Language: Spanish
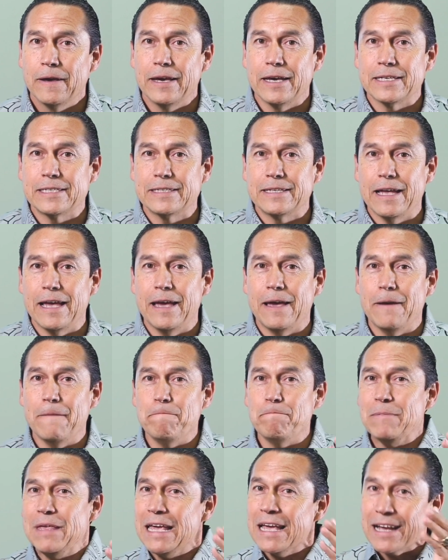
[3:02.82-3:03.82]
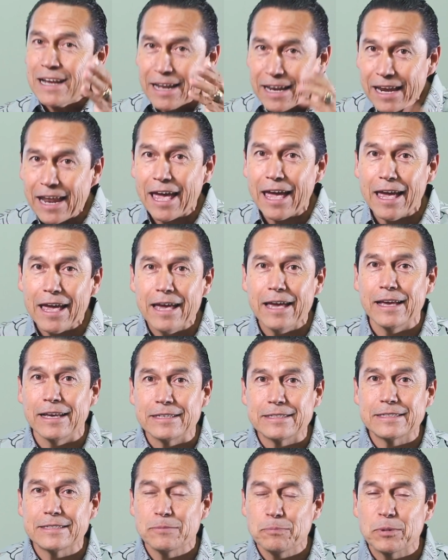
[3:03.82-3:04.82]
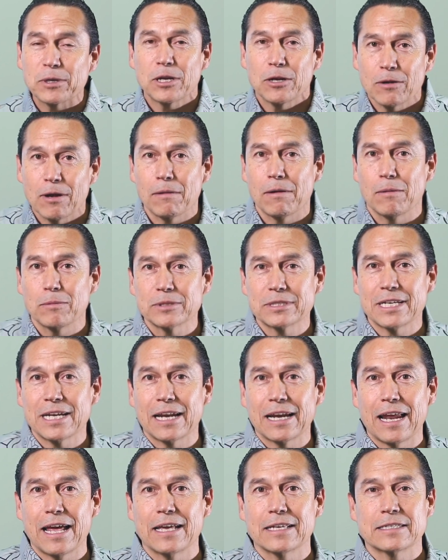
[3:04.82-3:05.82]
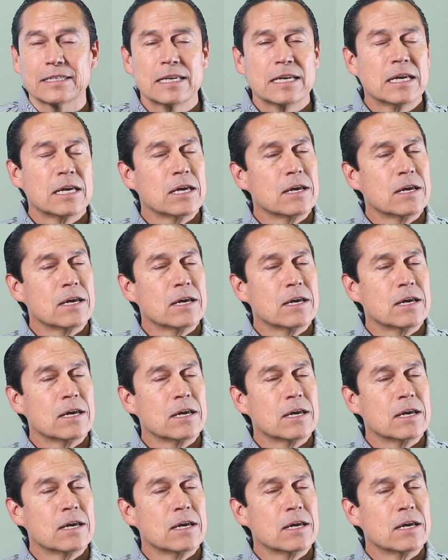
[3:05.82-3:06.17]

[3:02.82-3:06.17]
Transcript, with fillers: este, inglés, porque no hablamos inglés.